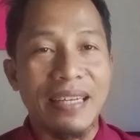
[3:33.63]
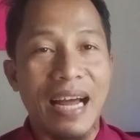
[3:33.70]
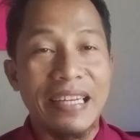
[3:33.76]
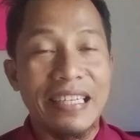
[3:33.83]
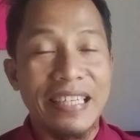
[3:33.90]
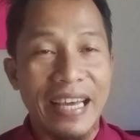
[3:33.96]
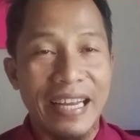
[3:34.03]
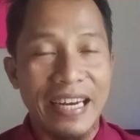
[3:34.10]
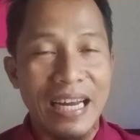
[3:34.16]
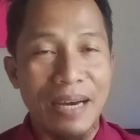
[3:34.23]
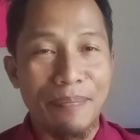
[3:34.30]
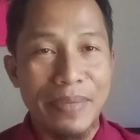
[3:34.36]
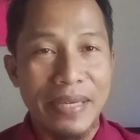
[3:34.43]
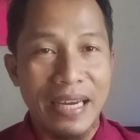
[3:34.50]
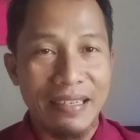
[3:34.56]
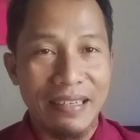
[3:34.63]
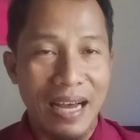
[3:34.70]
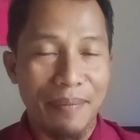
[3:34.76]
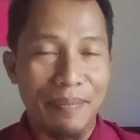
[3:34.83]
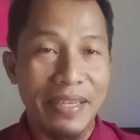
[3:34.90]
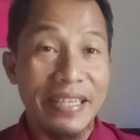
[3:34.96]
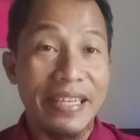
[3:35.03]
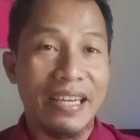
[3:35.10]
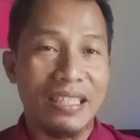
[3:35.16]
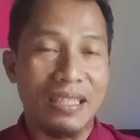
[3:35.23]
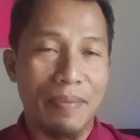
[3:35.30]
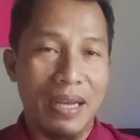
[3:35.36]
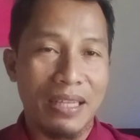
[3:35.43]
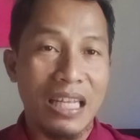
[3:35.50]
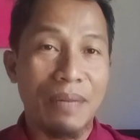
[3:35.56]
Nah, di daerah dampingan kami di
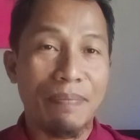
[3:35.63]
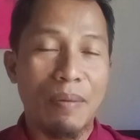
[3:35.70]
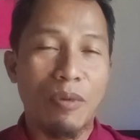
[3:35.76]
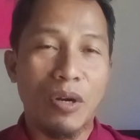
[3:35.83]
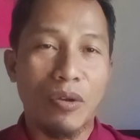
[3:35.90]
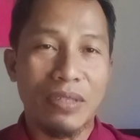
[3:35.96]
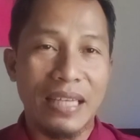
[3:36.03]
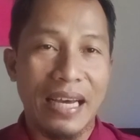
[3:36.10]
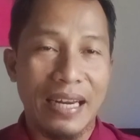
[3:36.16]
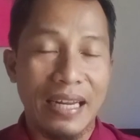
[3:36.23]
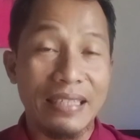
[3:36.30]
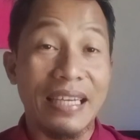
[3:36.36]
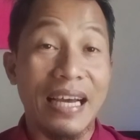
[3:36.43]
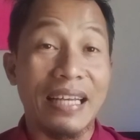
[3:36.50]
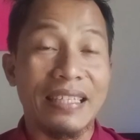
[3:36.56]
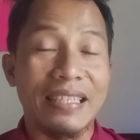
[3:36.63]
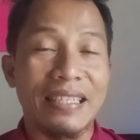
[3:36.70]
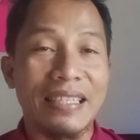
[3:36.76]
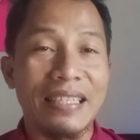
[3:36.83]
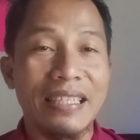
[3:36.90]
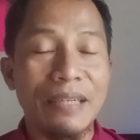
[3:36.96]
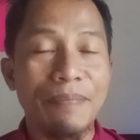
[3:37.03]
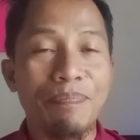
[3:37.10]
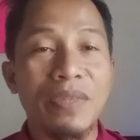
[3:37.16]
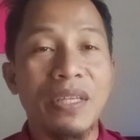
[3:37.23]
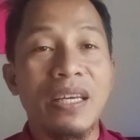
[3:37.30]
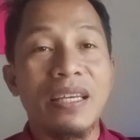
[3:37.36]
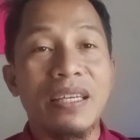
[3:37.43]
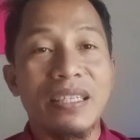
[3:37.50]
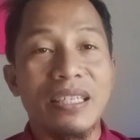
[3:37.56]
Kecamatan Pamanotara saat ini
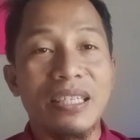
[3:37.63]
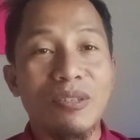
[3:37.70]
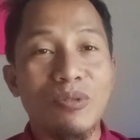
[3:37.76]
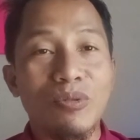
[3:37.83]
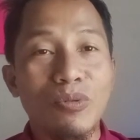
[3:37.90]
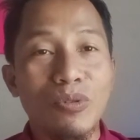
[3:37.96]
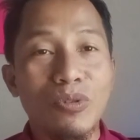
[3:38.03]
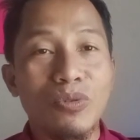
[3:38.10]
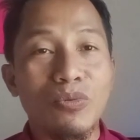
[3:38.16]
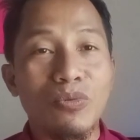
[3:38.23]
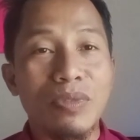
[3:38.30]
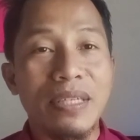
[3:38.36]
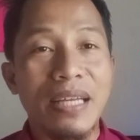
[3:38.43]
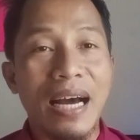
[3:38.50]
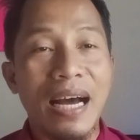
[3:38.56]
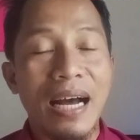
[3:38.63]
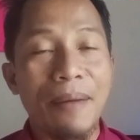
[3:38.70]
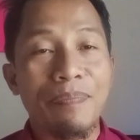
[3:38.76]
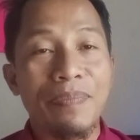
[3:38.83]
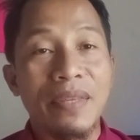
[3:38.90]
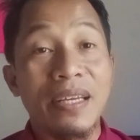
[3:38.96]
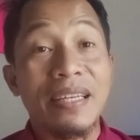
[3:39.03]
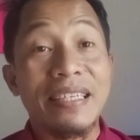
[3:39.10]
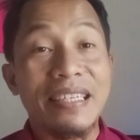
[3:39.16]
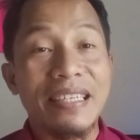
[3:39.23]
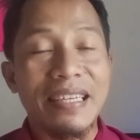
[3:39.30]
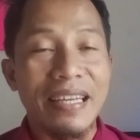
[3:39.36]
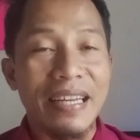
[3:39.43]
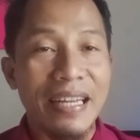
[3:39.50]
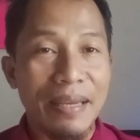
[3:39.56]
itu sudah
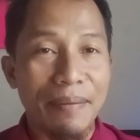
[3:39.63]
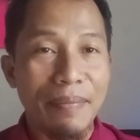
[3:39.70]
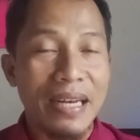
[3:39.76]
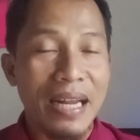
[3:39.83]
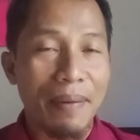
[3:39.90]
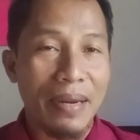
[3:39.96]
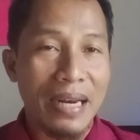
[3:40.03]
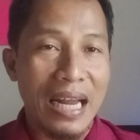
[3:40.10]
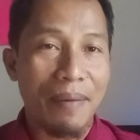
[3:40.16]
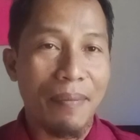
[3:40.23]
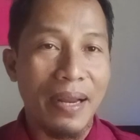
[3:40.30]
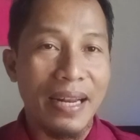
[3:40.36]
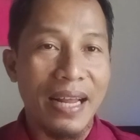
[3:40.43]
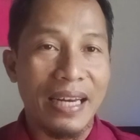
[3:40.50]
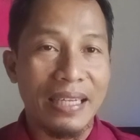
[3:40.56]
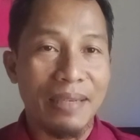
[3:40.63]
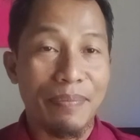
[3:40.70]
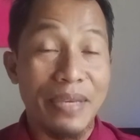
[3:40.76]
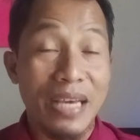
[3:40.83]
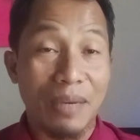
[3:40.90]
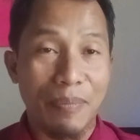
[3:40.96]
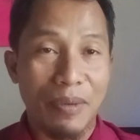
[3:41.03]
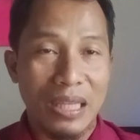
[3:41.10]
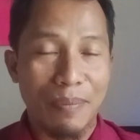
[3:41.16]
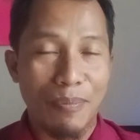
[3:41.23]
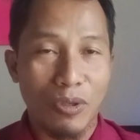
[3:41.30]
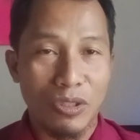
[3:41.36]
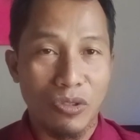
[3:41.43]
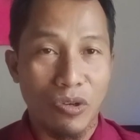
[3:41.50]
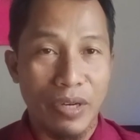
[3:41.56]
dikirim nama-nama dari pihak PT
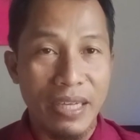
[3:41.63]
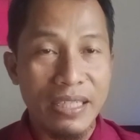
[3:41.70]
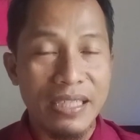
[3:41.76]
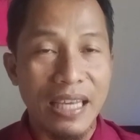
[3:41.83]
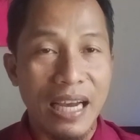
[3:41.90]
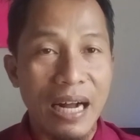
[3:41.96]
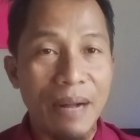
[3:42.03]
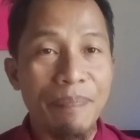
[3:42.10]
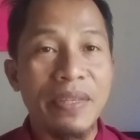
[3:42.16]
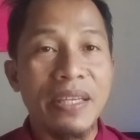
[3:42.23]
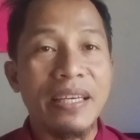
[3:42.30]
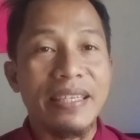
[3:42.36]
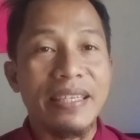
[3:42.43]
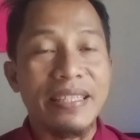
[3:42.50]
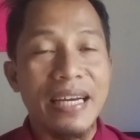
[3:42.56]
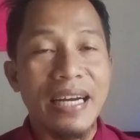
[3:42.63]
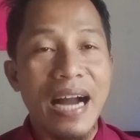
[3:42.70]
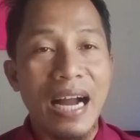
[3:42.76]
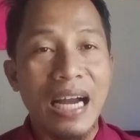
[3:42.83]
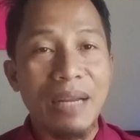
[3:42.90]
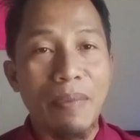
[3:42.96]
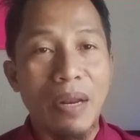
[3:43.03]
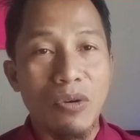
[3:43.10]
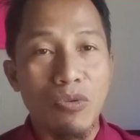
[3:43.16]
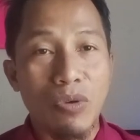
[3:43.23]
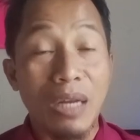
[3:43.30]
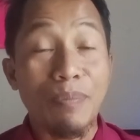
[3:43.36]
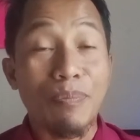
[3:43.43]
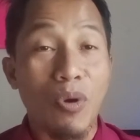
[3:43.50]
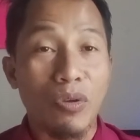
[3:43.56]
Pos Indonesia yang akan
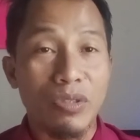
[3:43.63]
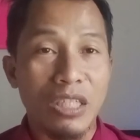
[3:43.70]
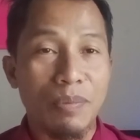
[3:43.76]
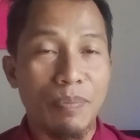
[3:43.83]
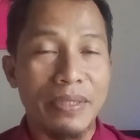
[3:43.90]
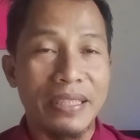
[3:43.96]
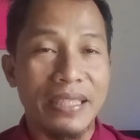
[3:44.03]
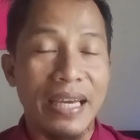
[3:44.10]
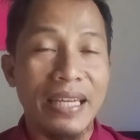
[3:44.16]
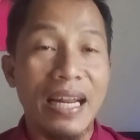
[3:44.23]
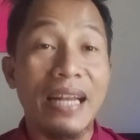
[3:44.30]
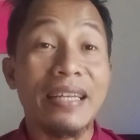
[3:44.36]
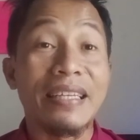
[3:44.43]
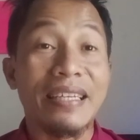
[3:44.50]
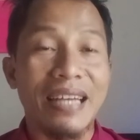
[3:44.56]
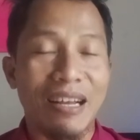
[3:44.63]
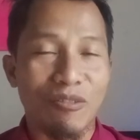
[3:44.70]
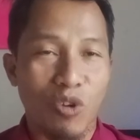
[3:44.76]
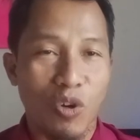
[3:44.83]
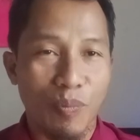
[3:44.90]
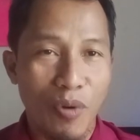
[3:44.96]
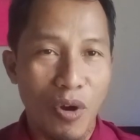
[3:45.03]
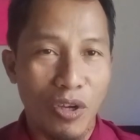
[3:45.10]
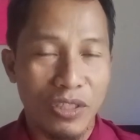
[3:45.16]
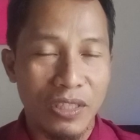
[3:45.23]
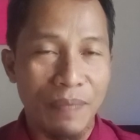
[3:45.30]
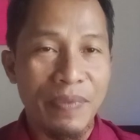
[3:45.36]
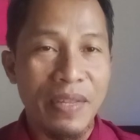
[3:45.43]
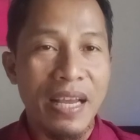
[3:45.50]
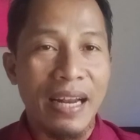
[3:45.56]
melakukan proses pencairan di kantor pos.
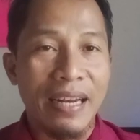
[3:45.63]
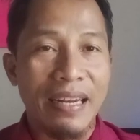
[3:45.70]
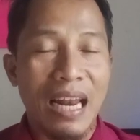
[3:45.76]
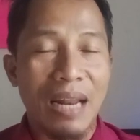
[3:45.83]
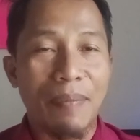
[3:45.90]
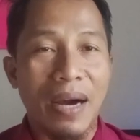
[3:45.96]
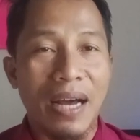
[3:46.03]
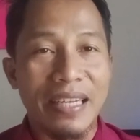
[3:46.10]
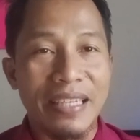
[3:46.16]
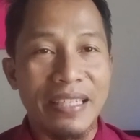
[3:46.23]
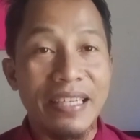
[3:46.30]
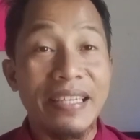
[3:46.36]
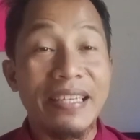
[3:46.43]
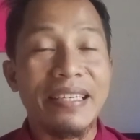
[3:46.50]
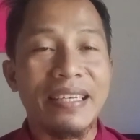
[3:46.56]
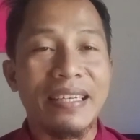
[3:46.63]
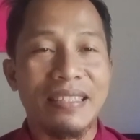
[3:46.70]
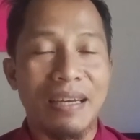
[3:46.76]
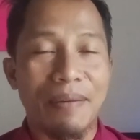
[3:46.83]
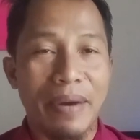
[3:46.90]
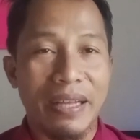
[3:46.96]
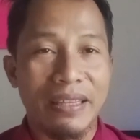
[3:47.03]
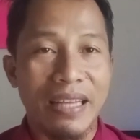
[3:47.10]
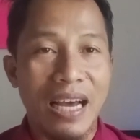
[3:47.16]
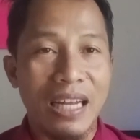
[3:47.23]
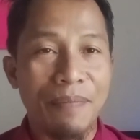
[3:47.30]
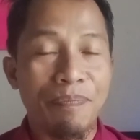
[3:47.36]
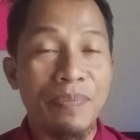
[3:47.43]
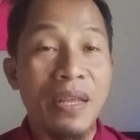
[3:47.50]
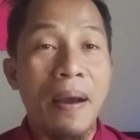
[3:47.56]
Dalam hal ini di
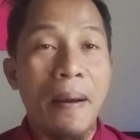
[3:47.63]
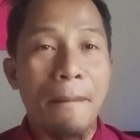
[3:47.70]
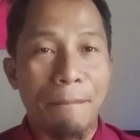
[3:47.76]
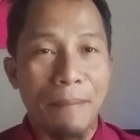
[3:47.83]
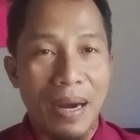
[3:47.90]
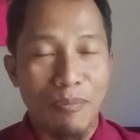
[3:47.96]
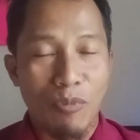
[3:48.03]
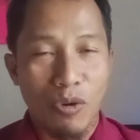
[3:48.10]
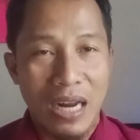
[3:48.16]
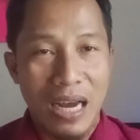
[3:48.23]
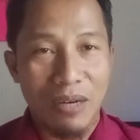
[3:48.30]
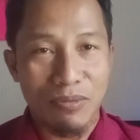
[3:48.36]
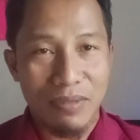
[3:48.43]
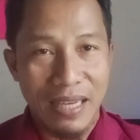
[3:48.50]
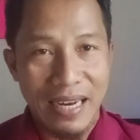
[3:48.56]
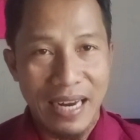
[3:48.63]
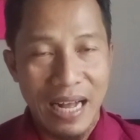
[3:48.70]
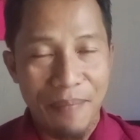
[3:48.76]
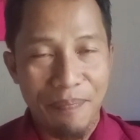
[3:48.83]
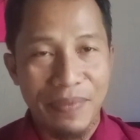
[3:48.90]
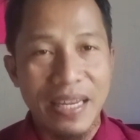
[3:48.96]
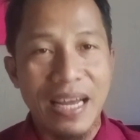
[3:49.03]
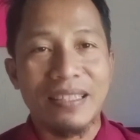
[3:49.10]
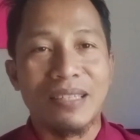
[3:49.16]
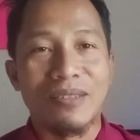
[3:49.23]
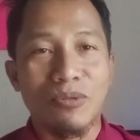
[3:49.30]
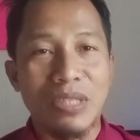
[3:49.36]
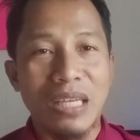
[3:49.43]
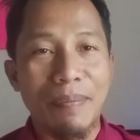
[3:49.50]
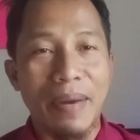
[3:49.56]
Kecamatan Pamona Utara. Nah,
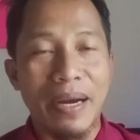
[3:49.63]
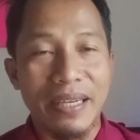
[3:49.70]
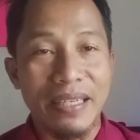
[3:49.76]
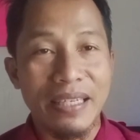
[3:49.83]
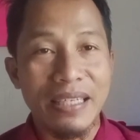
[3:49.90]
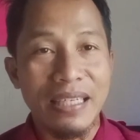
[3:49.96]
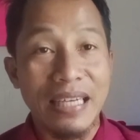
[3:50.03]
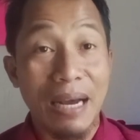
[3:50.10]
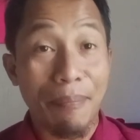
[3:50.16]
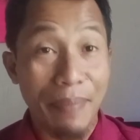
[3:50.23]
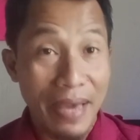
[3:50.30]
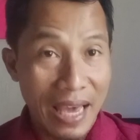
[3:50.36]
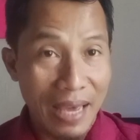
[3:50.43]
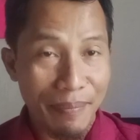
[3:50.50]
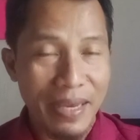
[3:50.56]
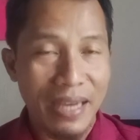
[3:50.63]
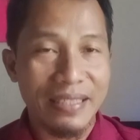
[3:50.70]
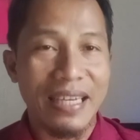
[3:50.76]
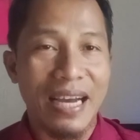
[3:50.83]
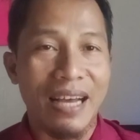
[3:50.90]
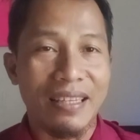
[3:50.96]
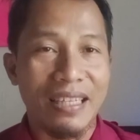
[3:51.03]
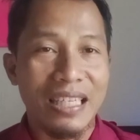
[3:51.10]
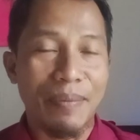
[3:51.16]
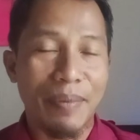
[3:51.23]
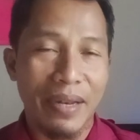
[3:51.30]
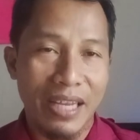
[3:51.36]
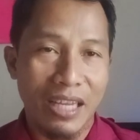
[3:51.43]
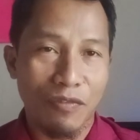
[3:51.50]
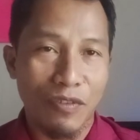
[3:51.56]
tentunya bagi KPM yang saat ini
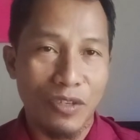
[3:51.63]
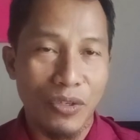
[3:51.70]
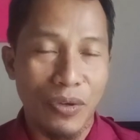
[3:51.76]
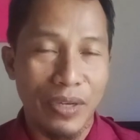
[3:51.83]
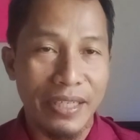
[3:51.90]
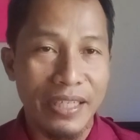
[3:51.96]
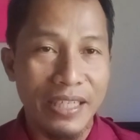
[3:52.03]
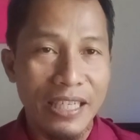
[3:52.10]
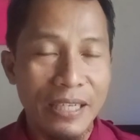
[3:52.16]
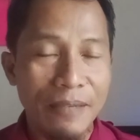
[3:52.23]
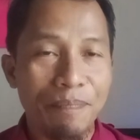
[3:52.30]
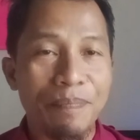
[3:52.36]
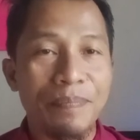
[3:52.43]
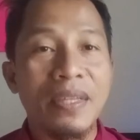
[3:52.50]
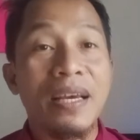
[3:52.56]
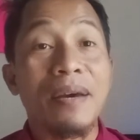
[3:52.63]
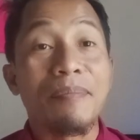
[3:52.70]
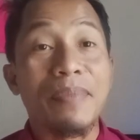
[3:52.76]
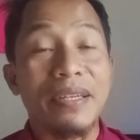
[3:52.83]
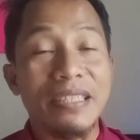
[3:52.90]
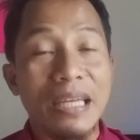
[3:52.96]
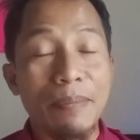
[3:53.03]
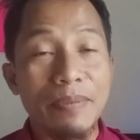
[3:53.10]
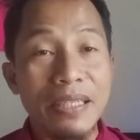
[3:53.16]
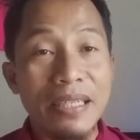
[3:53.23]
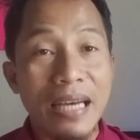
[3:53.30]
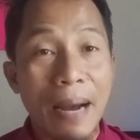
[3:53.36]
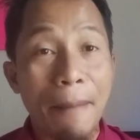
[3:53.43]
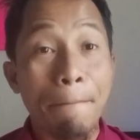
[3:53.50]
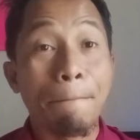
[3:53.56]
melihat video ini,
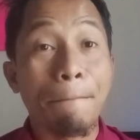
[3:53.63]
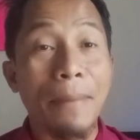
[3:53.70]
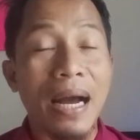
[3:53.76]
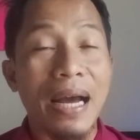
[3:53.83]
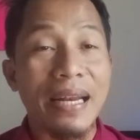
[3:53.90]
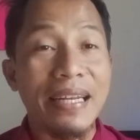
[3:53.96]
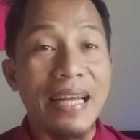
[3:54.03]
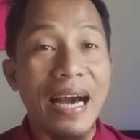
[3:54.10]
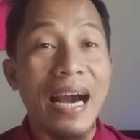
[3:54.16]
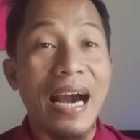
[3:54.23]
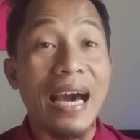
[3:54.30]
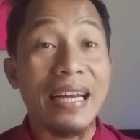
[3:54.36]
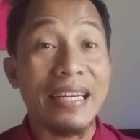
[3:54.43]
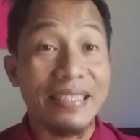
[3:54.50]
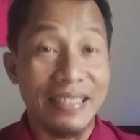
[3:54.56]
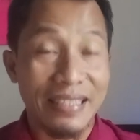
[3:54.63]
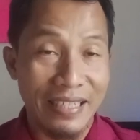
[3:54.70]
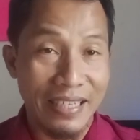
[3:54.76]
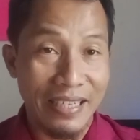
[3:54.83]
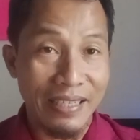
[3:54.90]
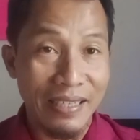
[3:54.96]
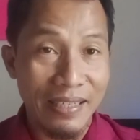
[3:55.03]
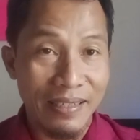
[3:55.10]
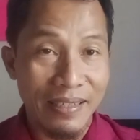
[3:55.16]
bersiap-siap pada hari Senin